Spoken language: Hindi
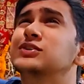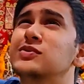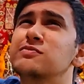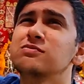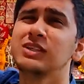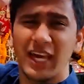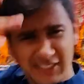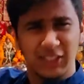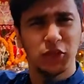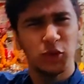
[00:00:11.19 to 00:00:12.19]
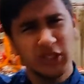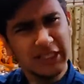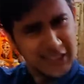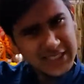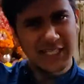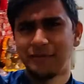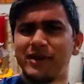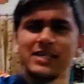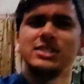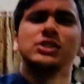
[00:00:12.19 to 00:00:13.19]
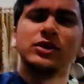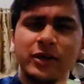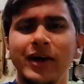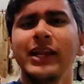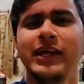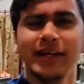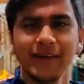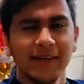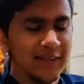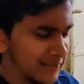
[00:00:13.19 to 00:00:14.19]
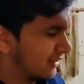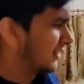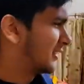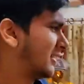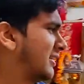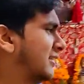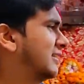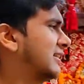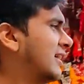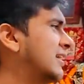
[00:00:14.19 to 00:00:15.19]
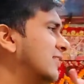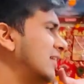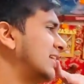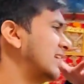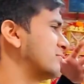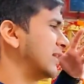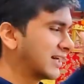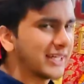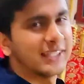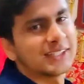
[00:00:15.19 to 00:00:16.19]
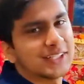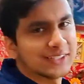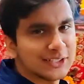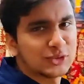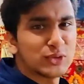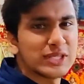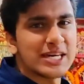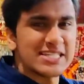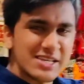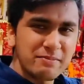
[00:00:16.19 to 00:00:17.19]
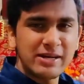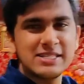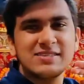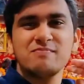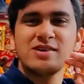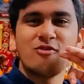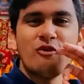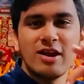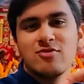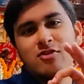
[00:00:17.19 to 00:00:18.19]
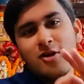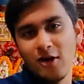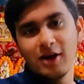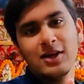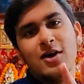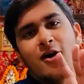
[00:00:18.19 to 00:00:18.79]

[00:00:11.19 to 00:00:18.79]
तुम कह सकते हो टोटल तीन सरप्राइजेस होने वाले हैं आ, आने वाले एक महीने के अंदर अंदर तो यह है सरप्राइज नंबर वन व्लॉग